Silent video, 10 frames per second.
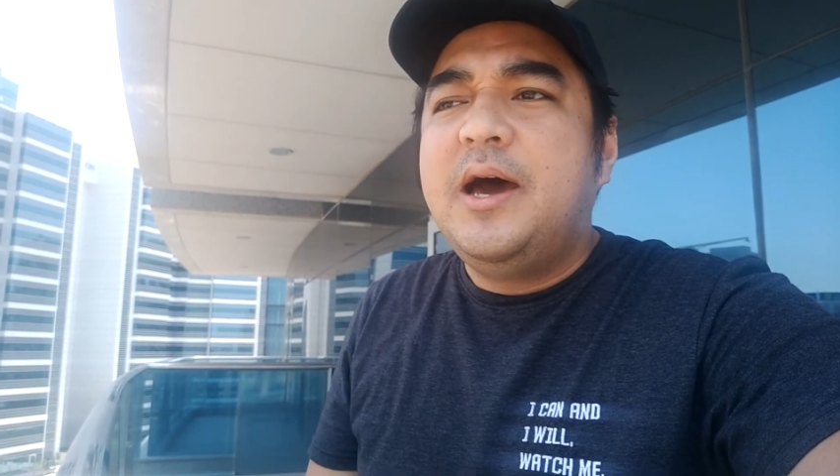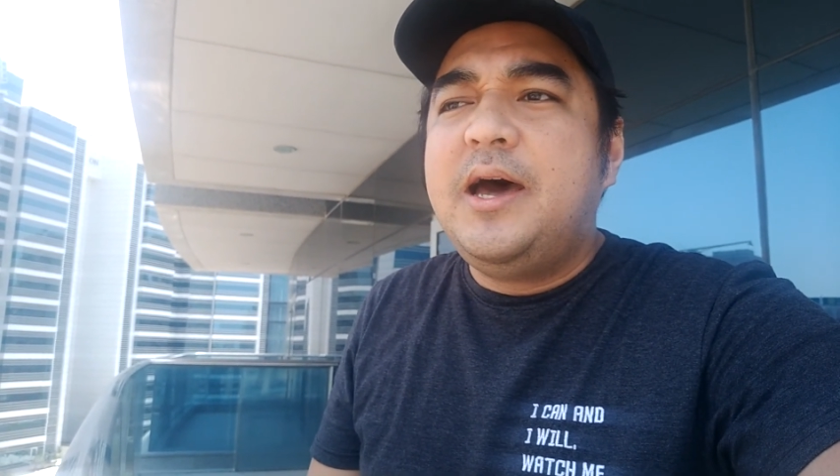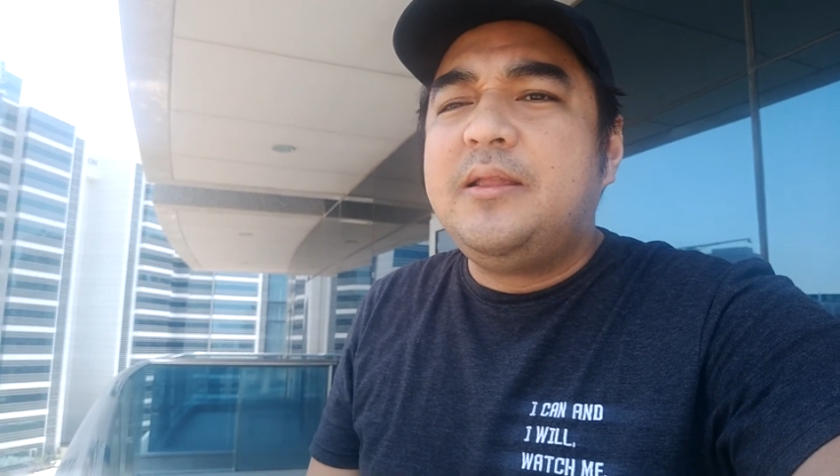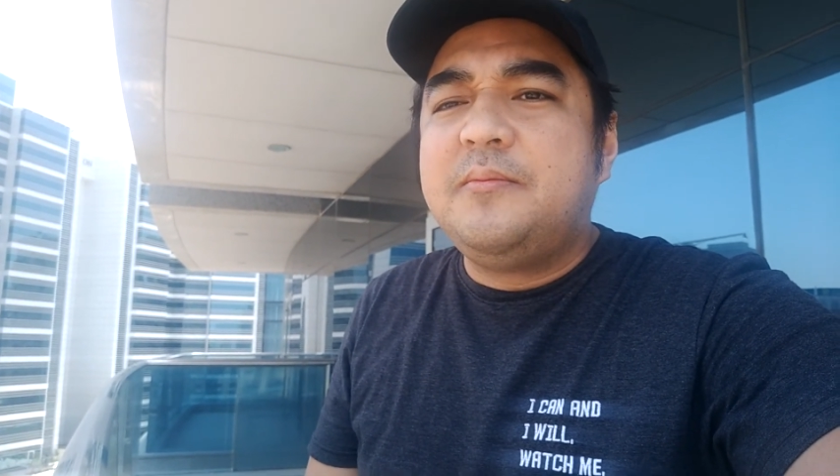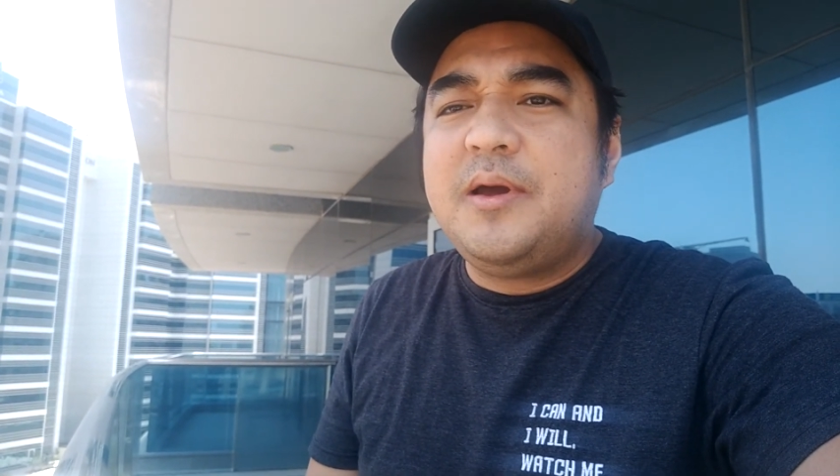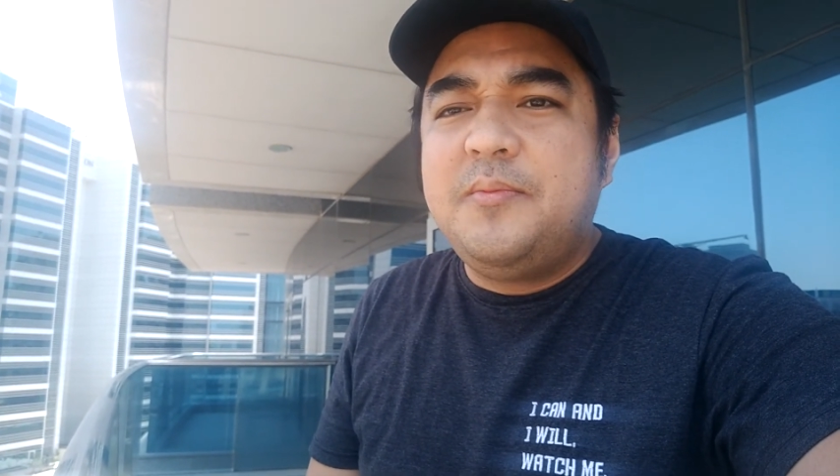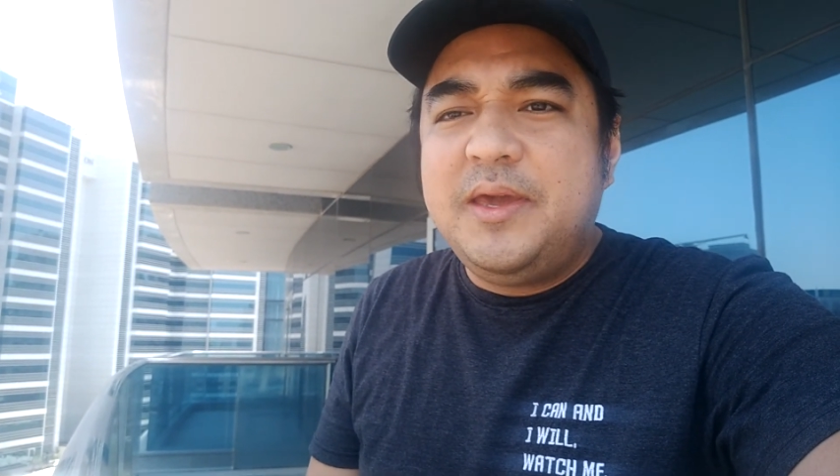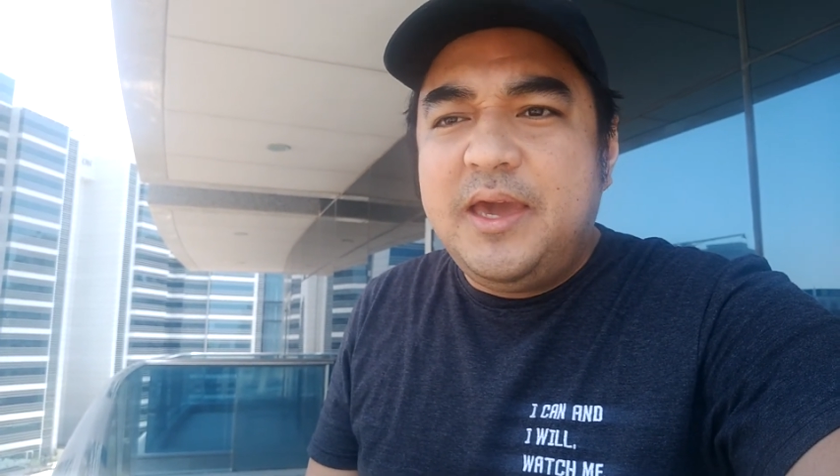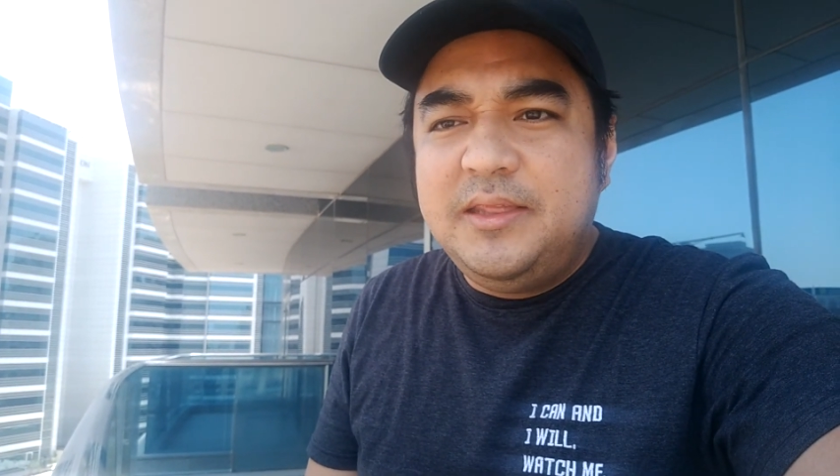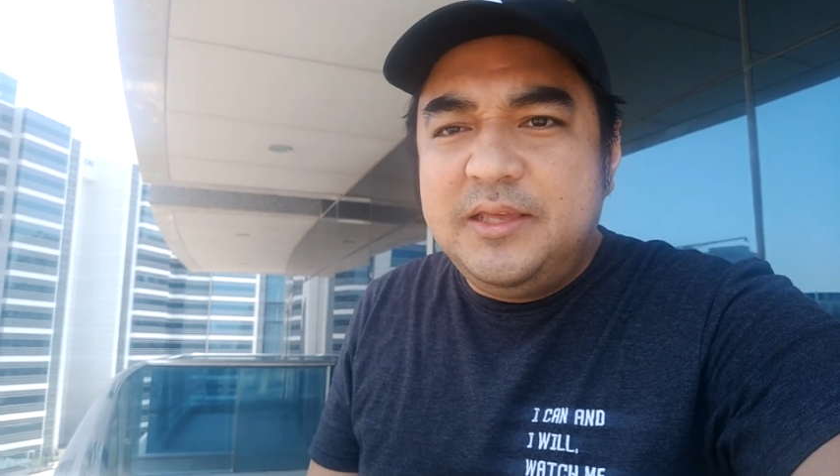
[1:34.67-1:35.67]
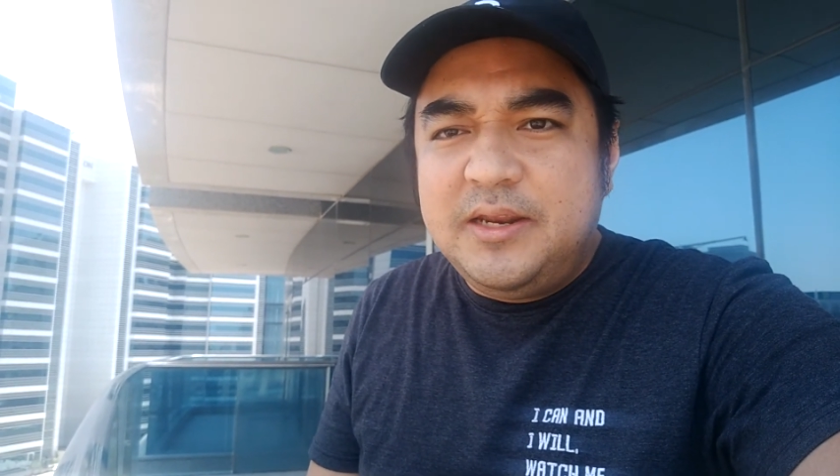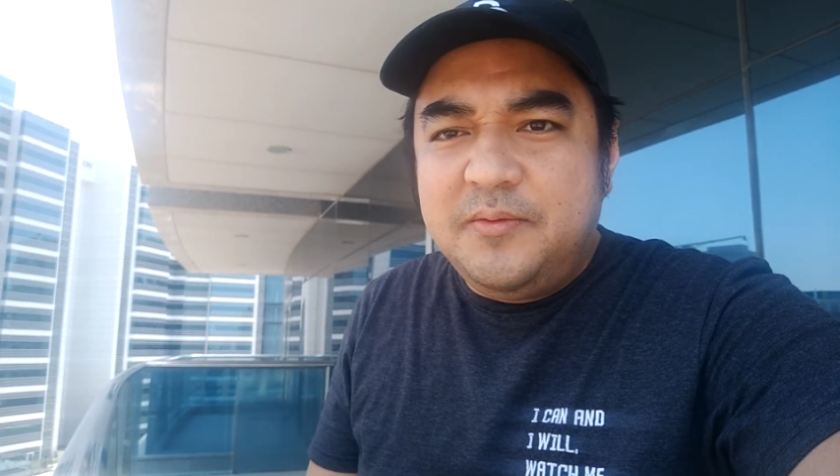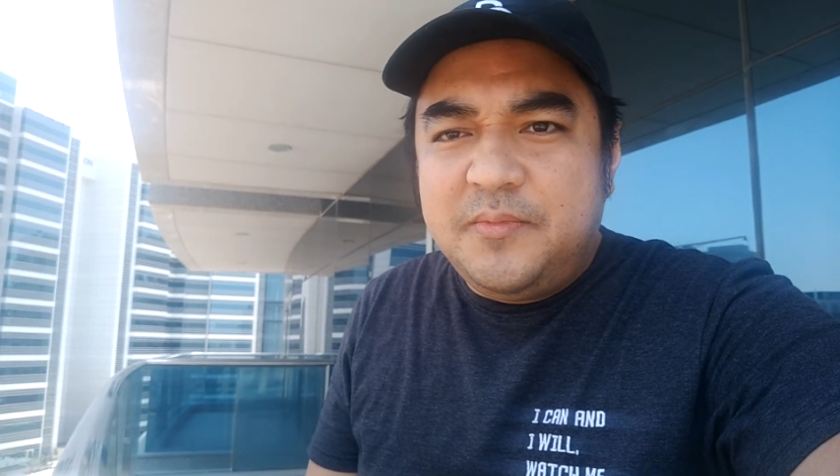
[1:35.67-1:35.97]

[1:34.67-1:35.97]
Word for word: at magbigay din ng